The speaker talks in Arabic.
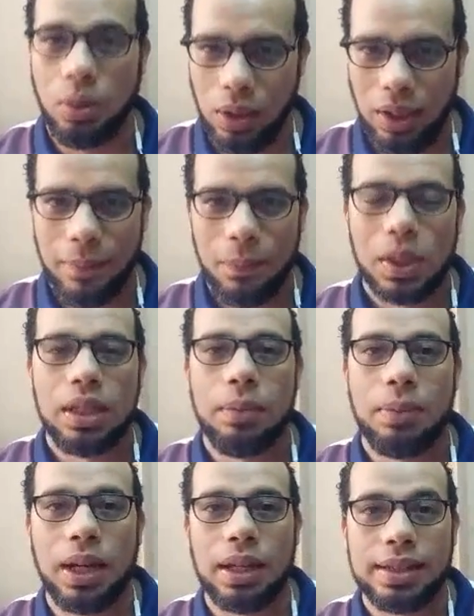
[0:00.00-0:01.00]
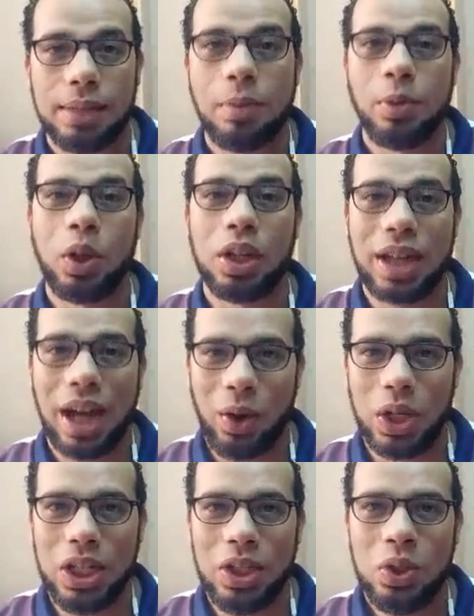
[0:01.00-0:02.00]
ايوه يبقى زي ما بيقول لك
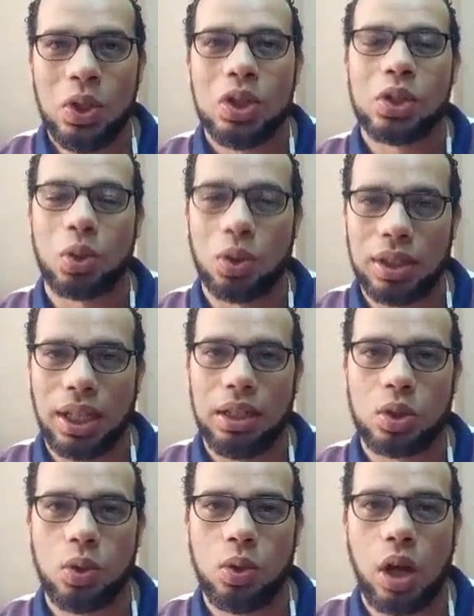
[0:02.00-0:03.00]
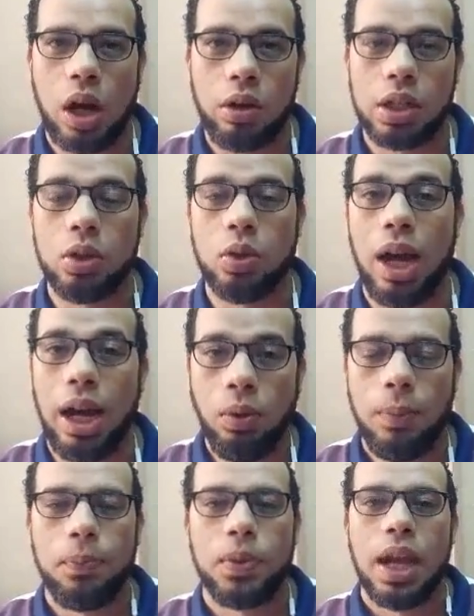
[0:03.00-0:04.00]
how are you ترد عليه تقول له how are you
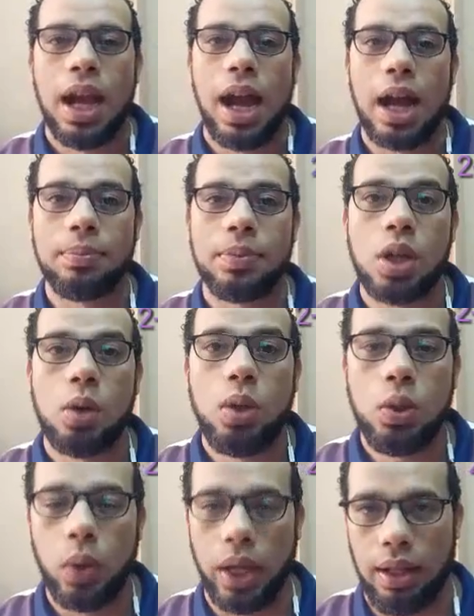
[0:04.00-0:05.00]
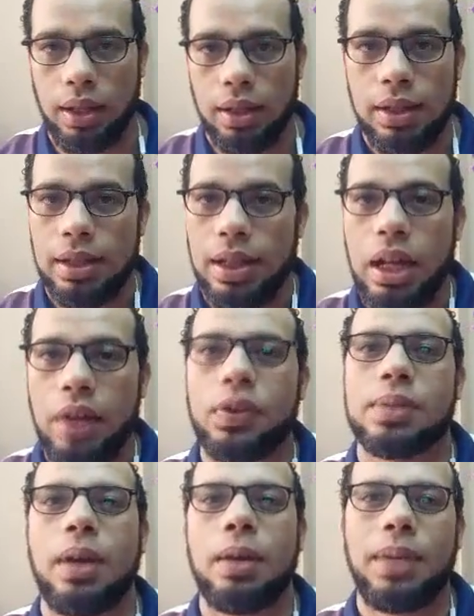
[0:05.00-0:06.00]
او I'm doing well
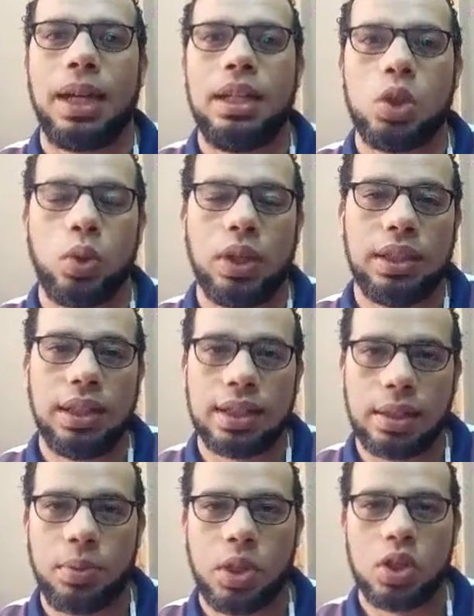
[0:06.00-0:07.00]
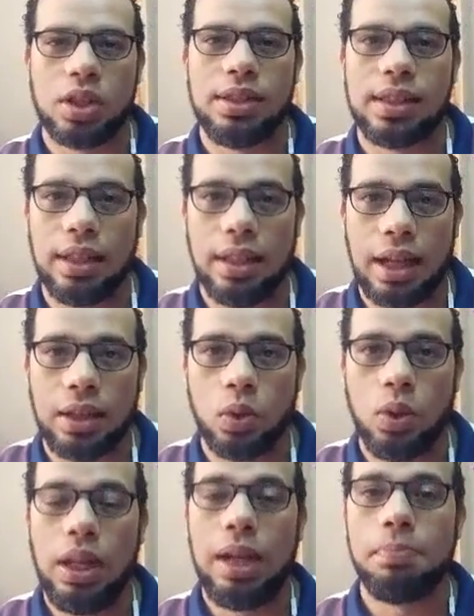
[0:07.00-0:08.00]
احفظ بقى معايا شويه الاكسبريشنز اللي
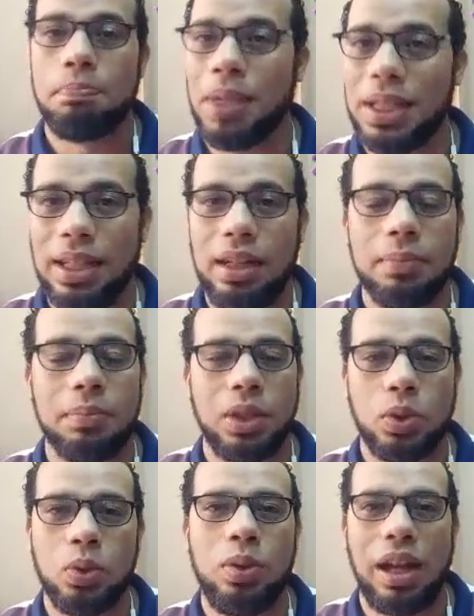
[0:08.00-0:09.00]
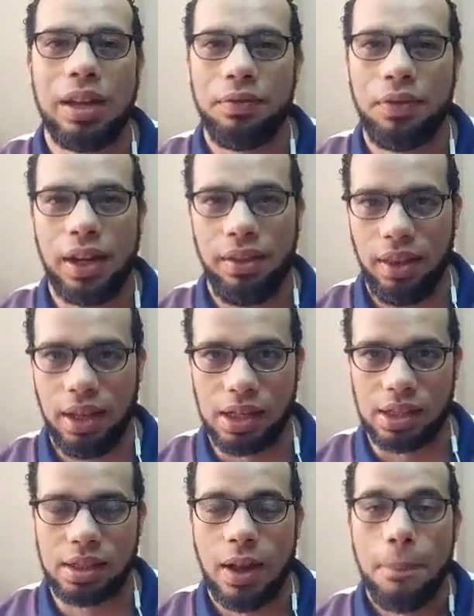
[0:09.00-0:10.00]
هنقولها بدل ما نقول I'm fine
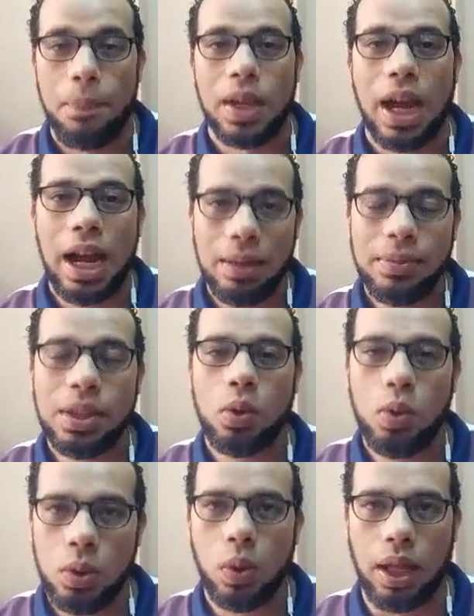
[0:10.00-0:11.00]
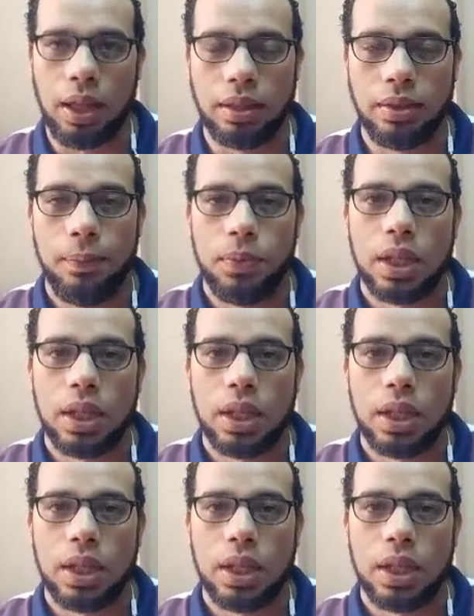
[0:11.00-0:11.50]
thanks I'm doing well